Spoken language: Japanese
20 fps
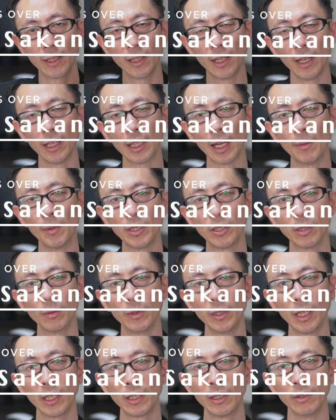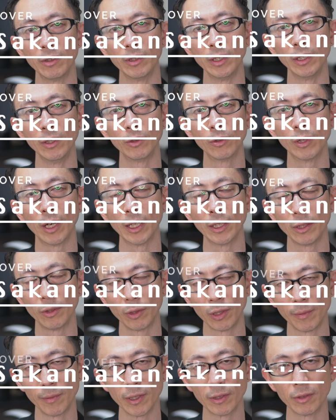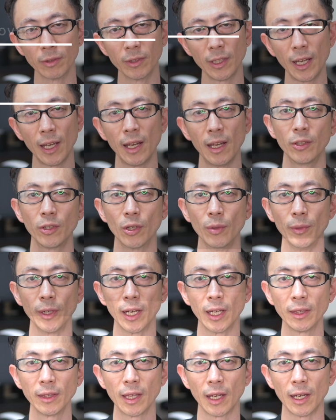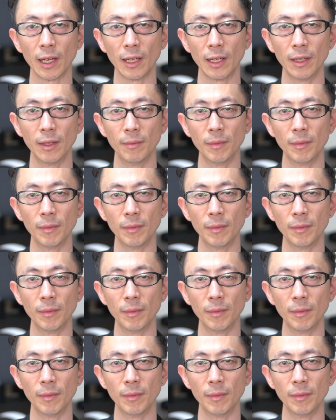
試し読みできるリンクを貼っておきますので興味があったら